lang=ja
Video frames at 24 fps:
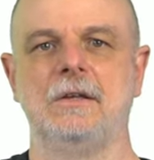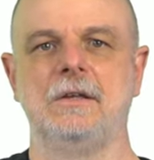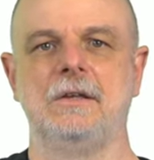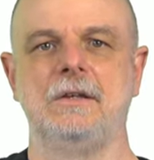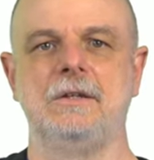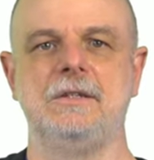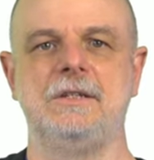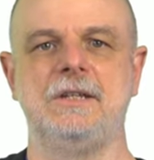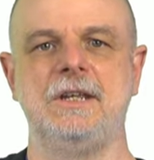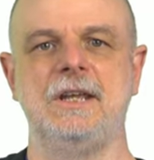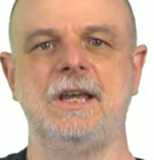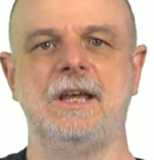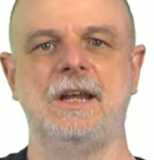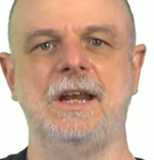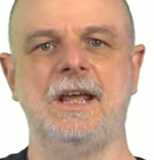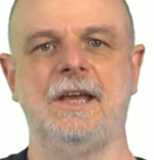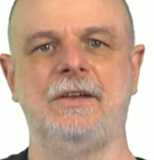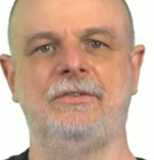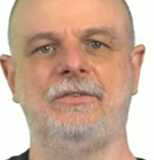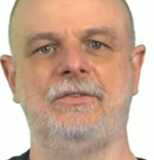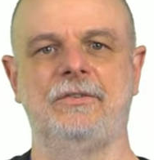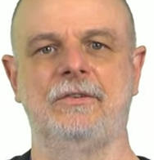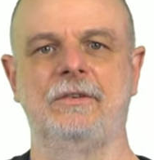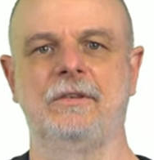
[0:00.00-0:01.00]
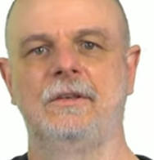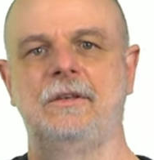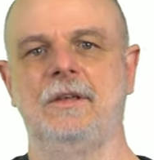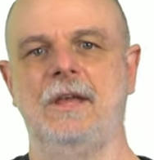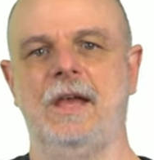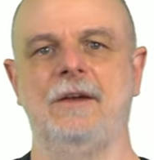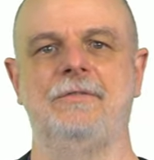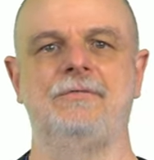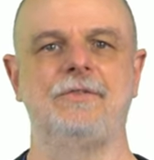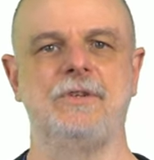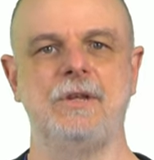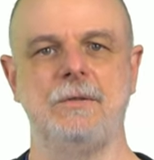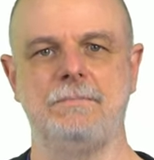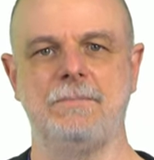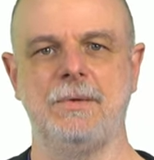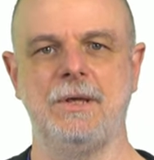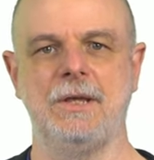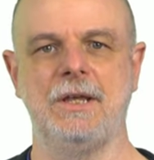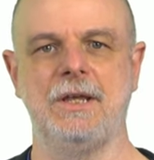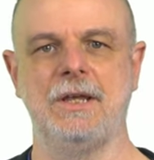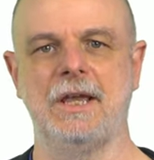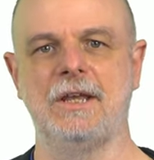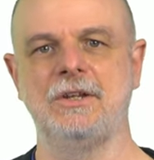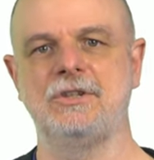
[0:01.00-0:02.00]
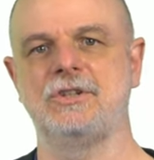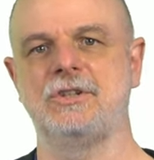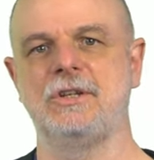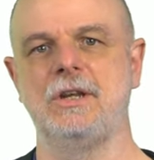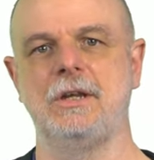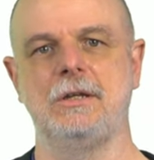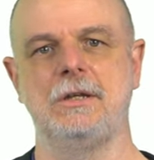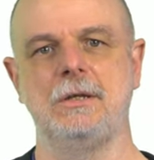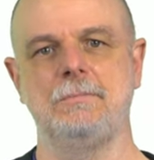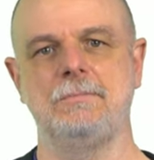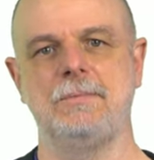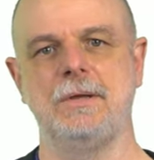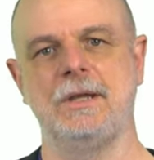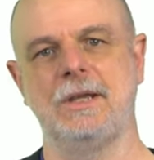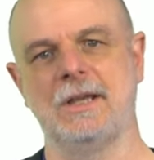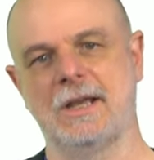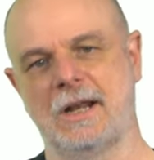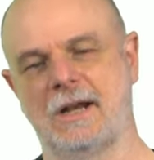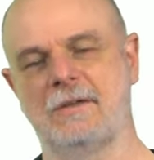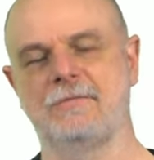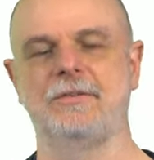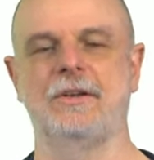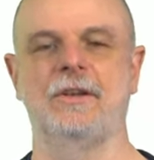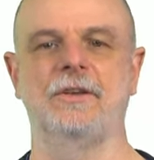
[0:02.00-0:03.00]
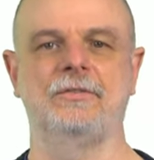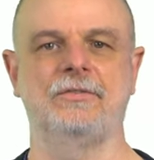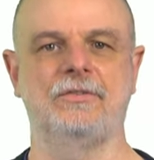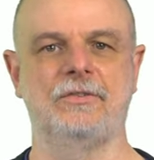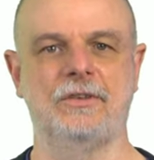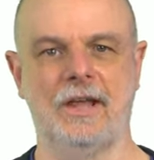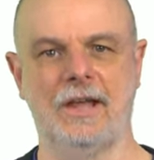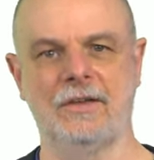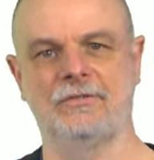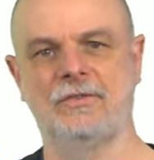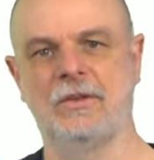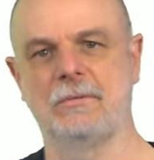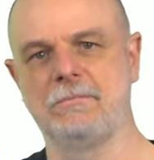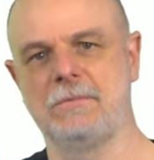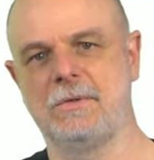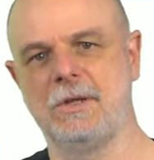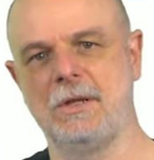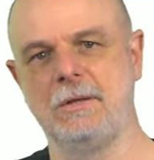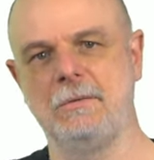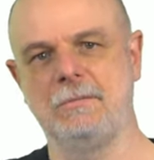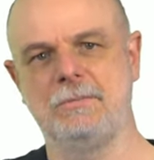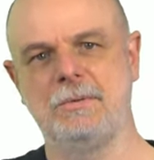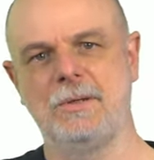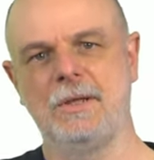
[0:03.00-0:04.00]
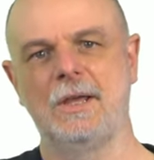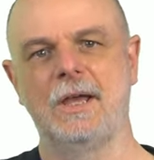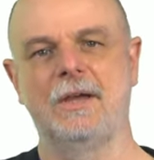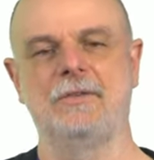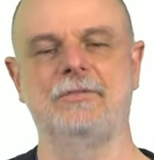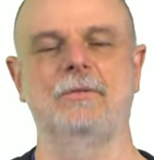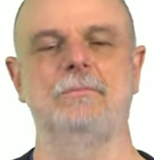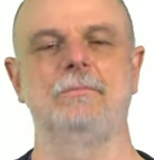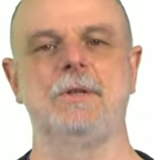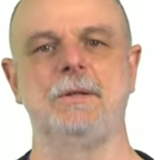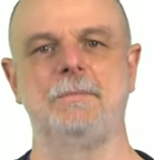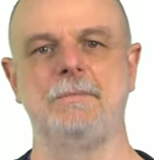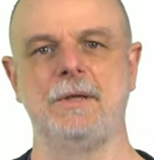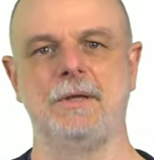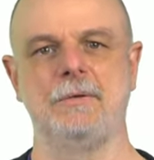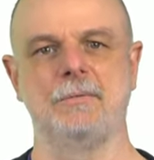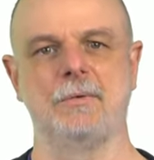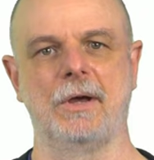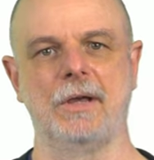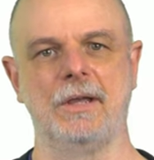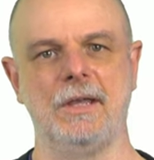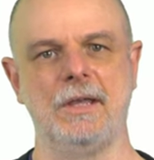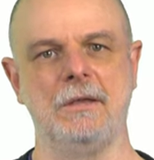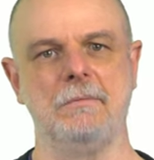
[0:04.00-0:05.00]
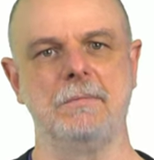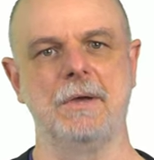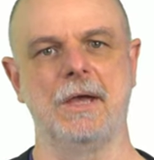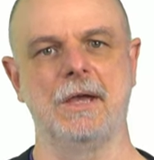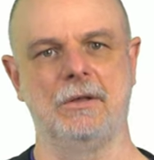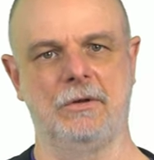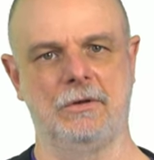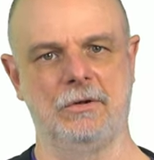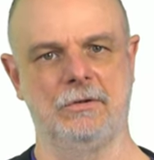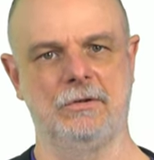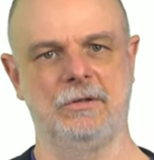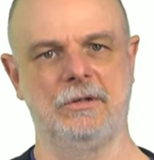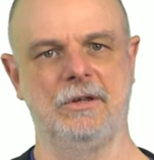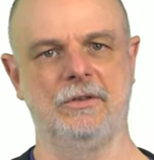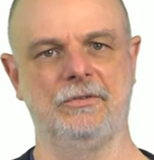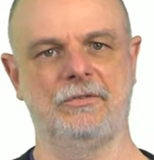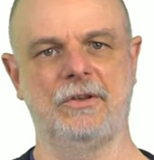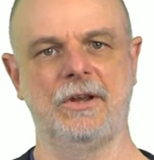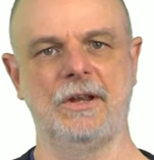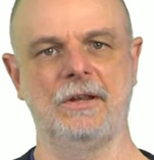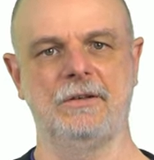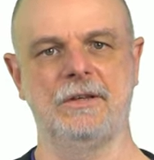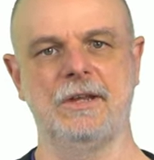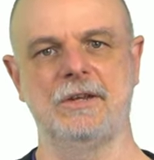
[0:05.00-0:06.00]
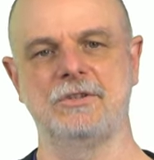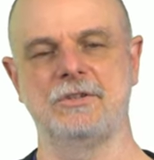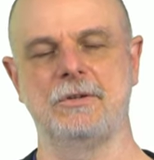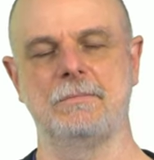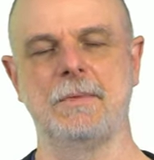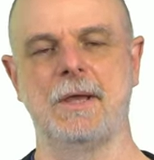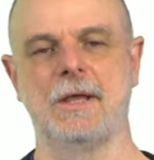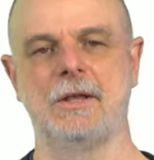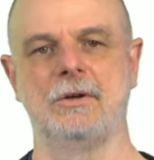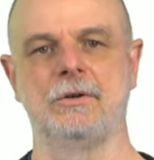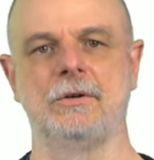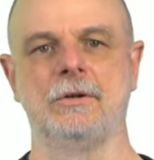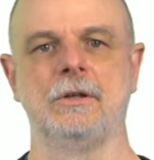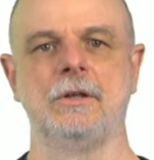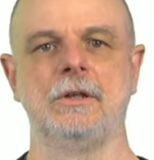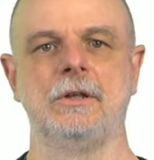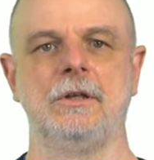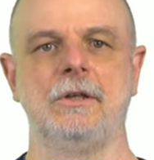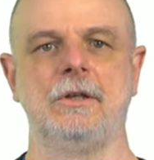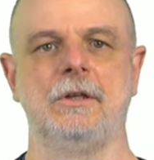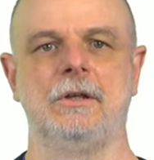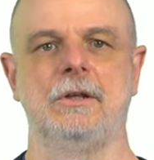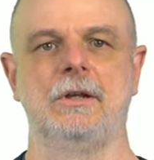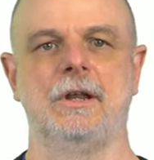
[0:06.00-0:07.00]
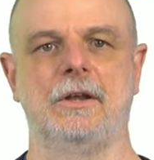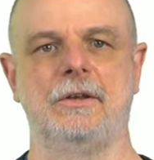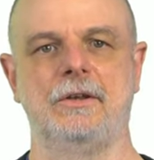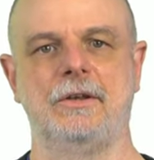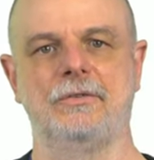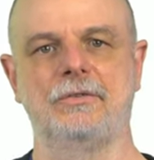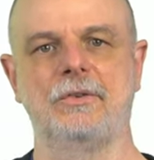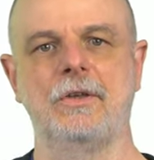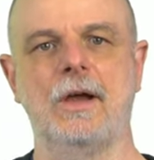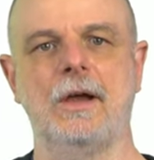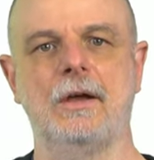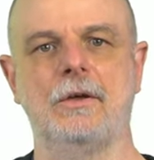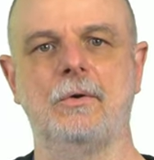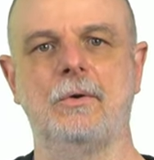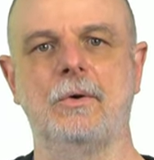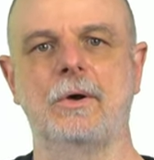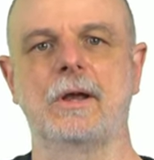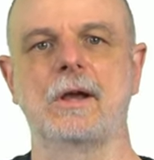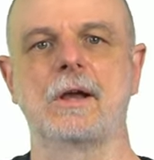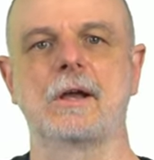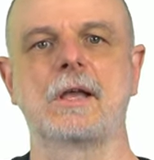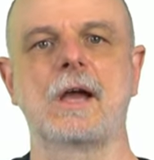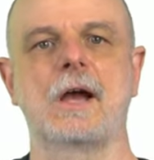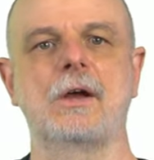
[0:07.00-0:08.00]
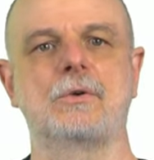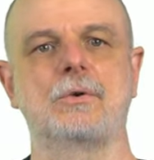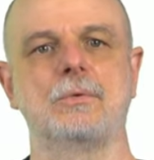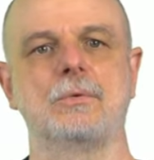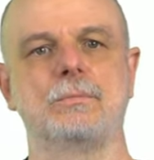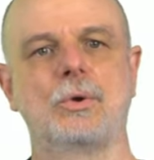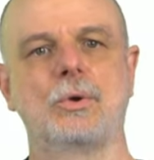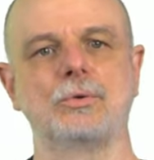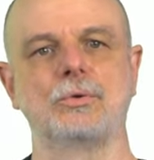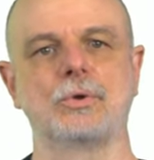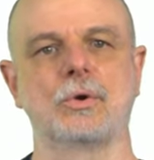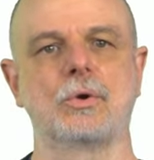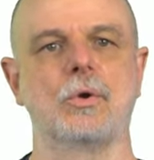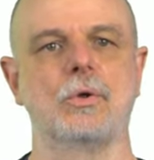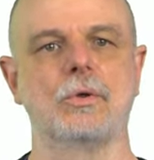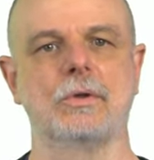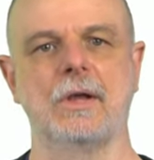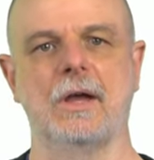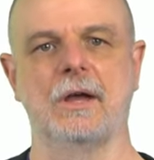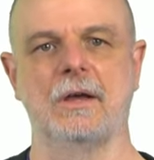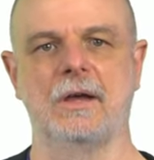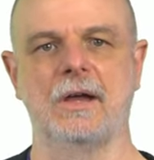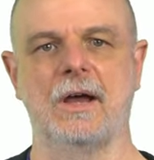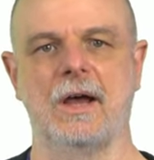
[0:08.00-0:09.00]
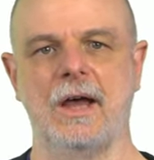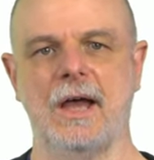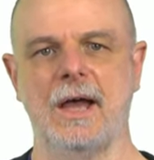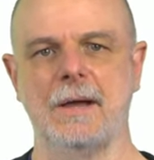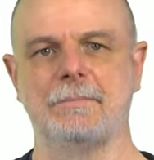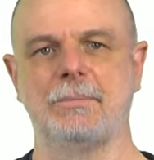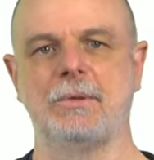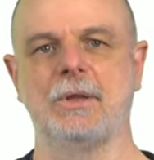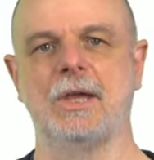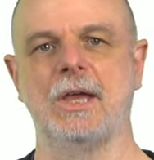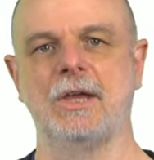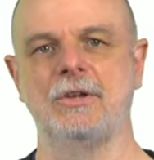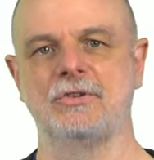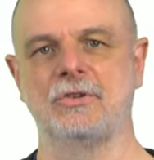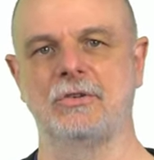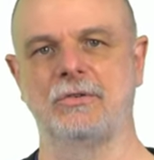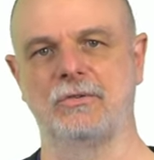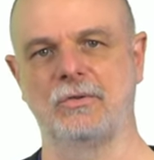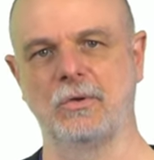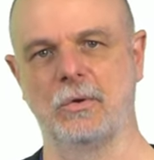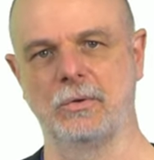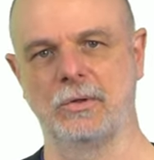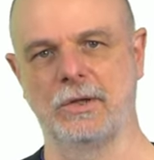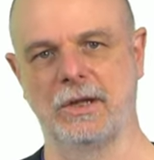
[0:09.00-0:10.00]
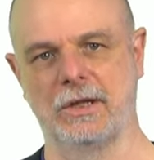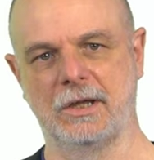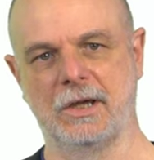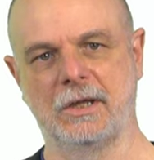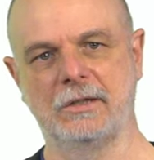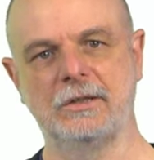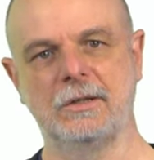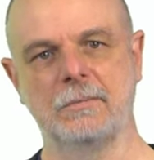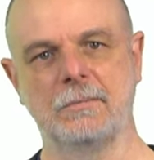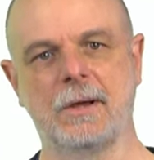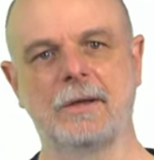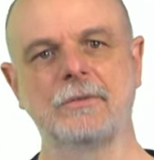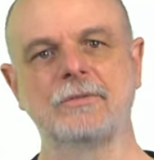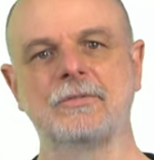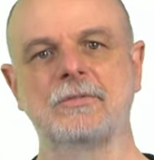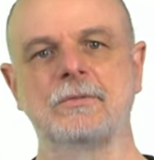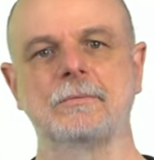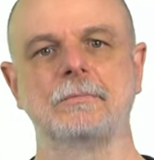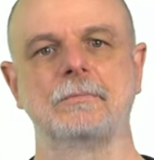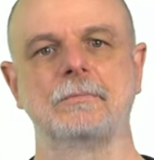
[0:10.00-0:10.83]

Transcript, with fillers: DNS、FTP、HTTP、NFS、SMTP、SMTP は E メールですね、電子メール。なんですが、これが各プロトコルががアプリケーション層でやってます。